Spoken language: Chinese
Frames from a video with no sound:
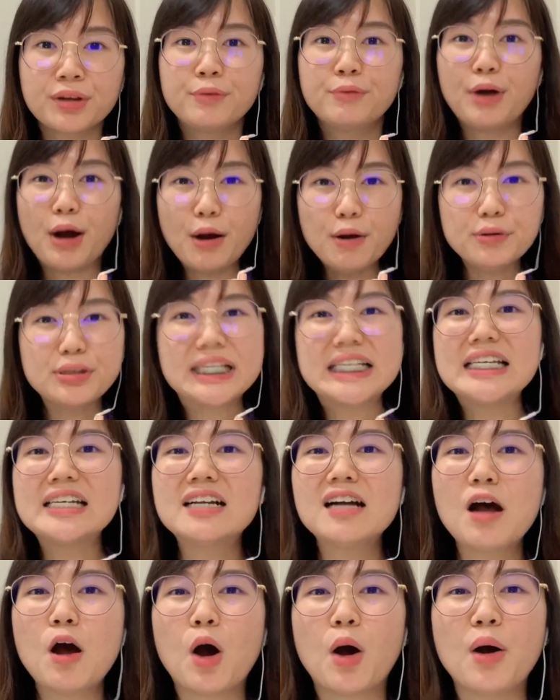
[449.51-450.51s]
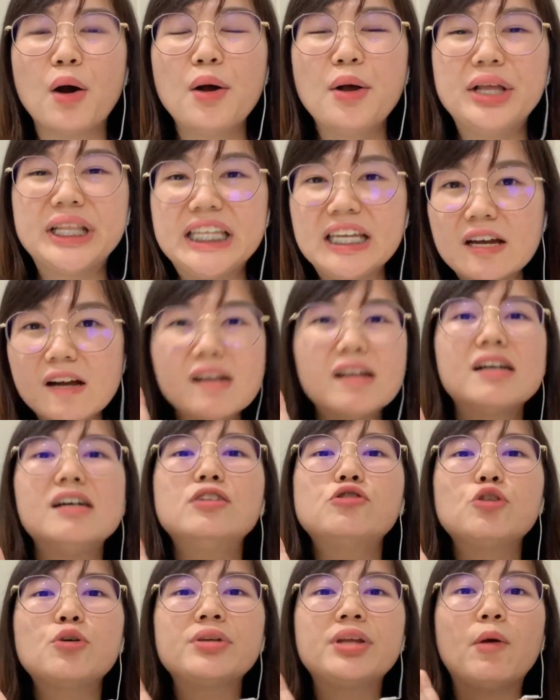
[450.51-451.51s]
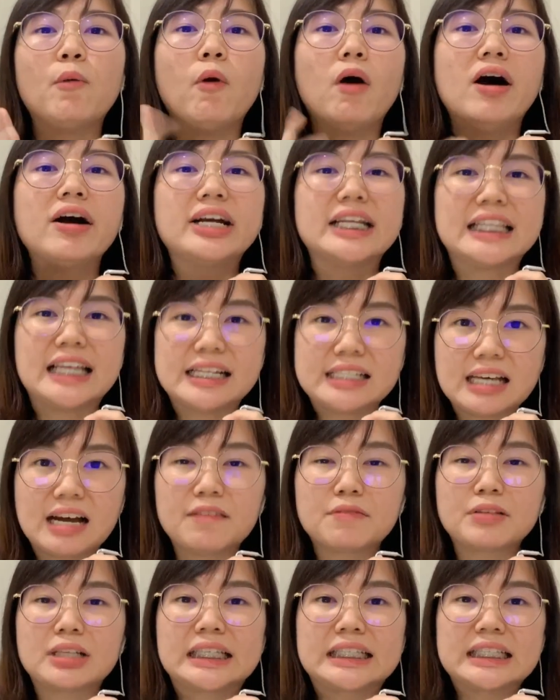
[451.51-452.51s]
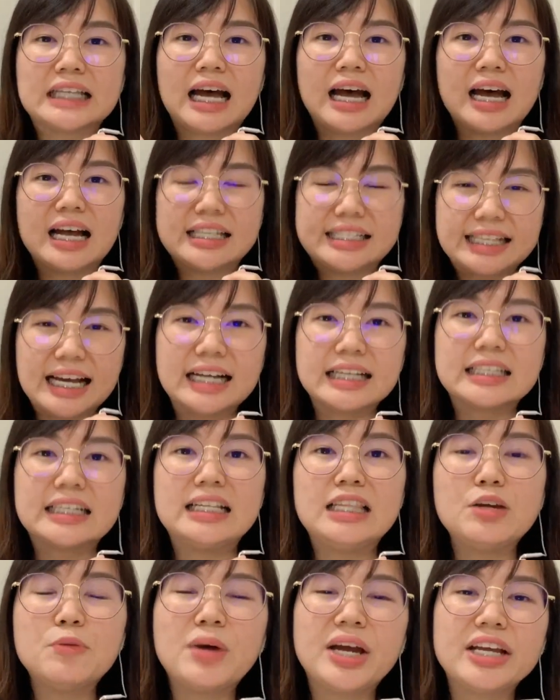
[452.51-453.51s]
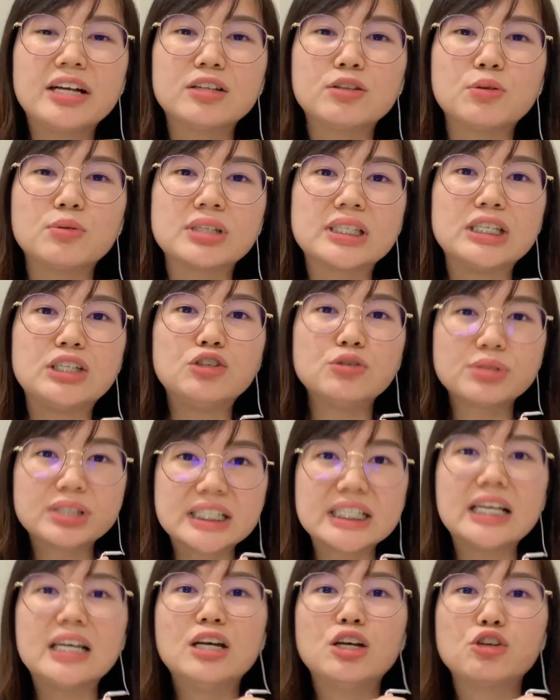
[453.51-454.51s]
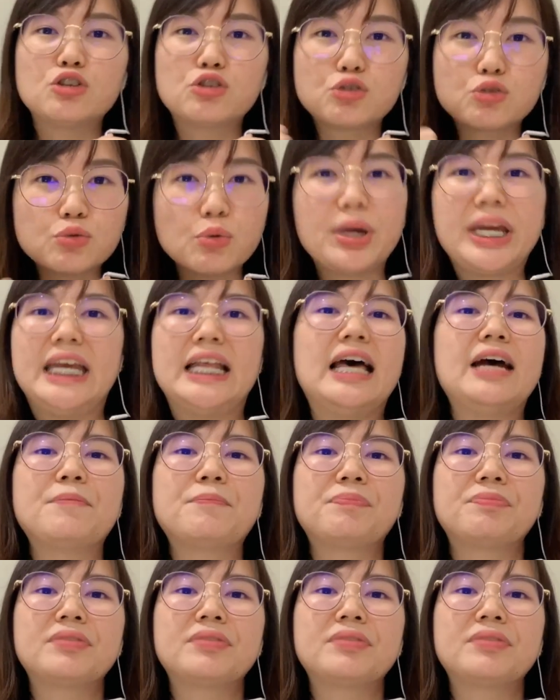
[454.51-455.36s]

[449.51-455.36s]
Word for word: 然后这个哦，第二个重点我要跟大家。啊，讲的另外一个东西就是水啦。